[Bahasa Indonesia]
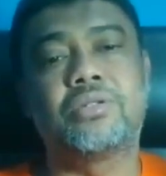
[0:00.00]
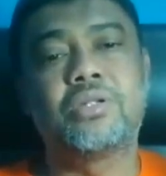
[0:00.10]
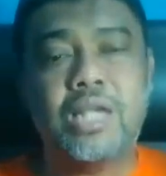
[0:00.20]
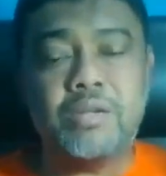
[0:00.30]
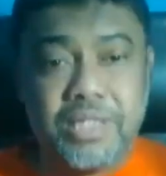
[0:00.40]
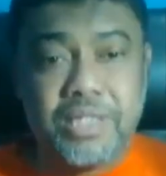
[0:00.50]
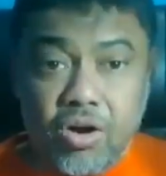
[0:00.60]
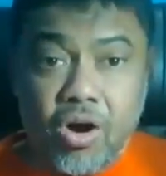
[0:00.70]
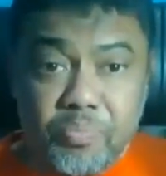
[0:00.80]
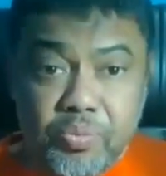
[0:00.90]
Karena bisa
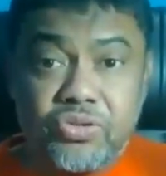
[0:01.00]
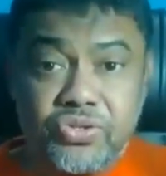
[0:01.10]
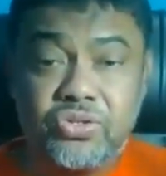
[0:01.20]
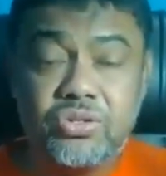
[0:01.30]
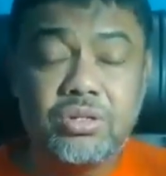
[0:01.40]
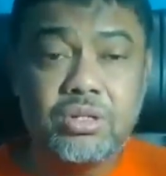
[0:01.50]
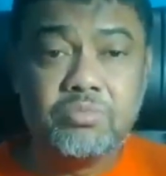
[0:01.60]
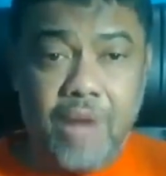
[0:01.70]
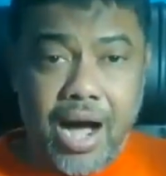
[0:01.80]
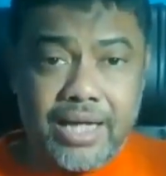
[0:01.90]
dioplos,
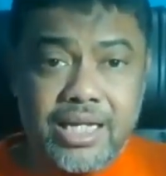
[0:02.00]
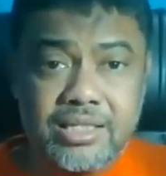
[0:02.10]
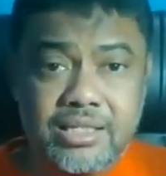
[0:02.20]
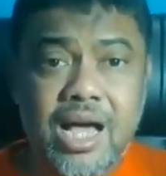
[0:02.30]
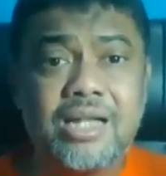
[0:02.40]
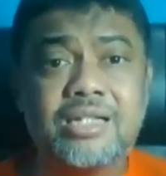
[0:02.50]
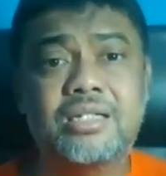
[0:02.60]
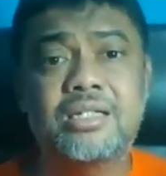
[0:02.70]
bahaya sekali.